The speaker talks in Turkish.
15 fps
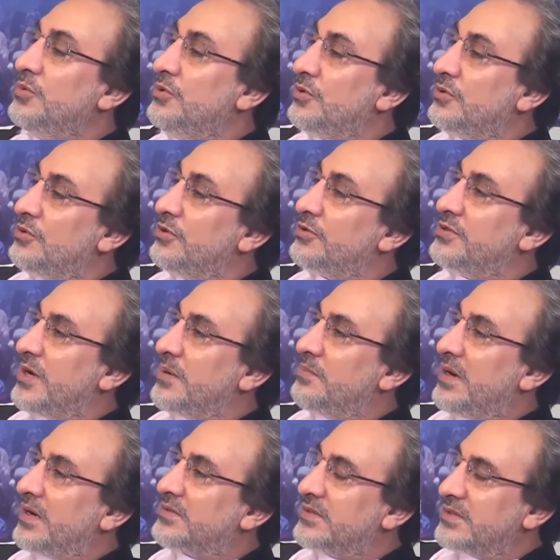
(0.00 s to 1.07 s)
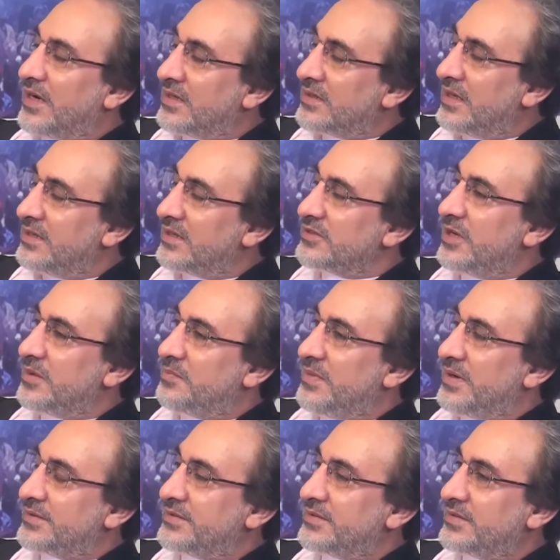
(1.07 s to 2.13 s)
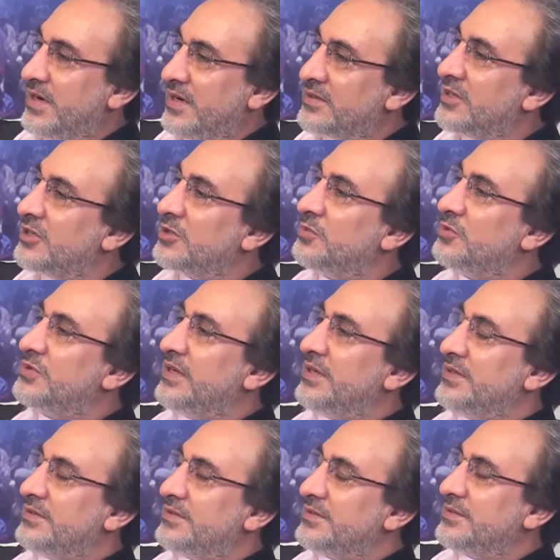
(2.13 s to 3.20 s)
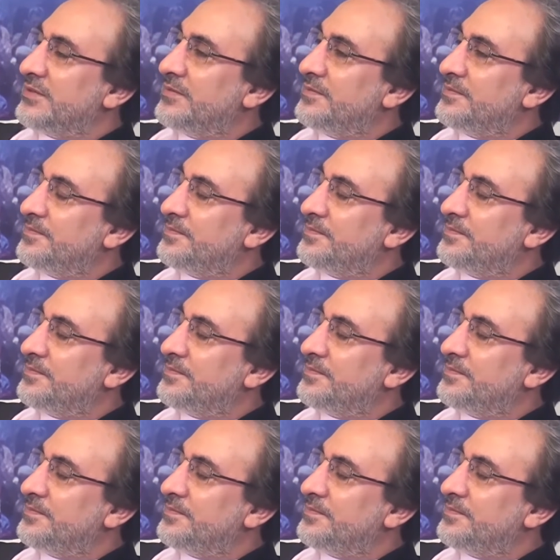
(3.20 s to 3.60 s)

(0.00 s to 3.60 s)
büyüklük yapmaktır, analık yapmaktır. Analık bu değildir.